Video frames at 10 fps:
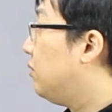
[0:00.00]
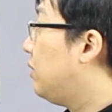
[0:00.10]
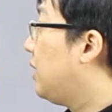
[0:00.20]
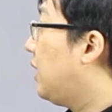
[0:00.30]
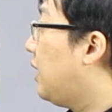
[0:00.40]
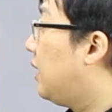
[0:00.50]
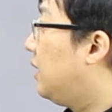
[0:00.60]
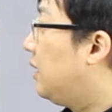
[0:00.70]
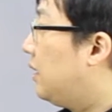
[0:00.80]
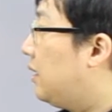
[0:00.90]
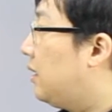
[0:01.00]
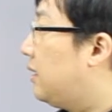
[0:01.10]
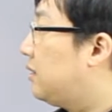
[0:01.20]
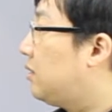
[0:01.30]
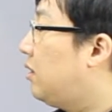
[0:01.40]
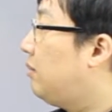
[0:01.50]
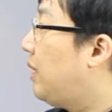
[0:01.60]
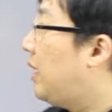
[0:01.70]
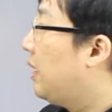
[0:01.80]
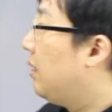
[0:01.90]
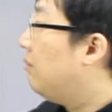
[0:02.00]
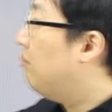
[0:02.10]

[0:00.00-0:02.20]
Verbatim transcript: 우리가 아, 처음에